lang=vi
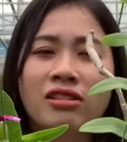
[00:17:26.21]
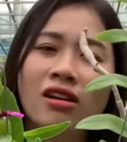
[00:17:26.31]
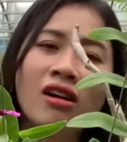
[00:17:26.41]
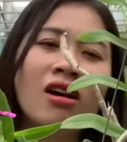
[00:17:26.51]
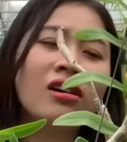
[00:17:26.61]
chỉ
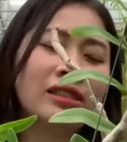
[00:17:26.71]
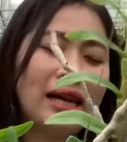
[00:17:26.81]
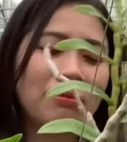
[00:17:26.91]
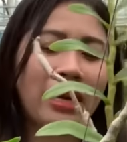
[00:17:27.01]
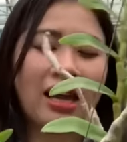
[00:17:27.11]
có hơn một
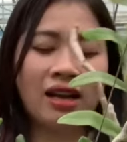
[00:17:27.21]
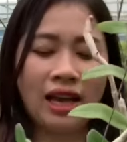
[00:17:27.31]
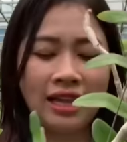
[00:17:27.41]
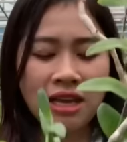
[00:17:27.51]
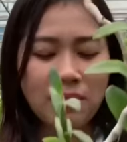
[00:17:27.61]
trăm ngàn là
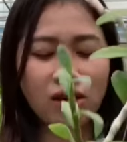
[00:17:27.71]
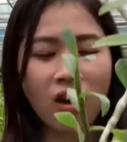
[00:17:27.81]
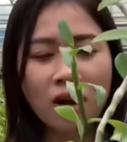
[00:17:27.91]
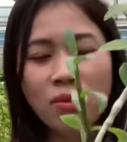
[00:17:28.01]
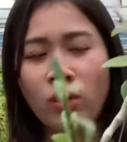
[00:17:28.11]
cả nhà mình
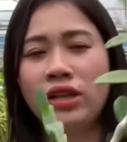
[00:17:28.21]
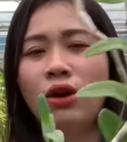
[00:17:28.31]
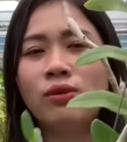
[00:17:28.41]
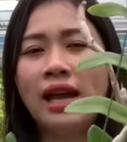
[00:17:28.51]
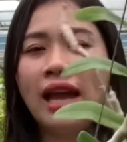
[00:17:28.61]
có một cái
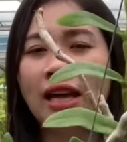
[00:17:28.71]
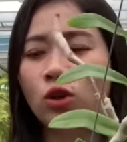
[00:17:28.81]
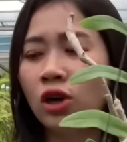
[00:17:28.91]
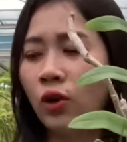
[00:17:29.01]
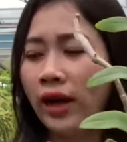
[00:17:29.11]
chậu dẻ hạt
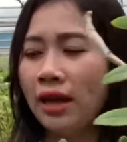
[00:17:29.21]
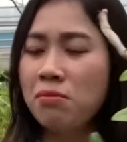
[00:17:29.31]
thuần khỏe,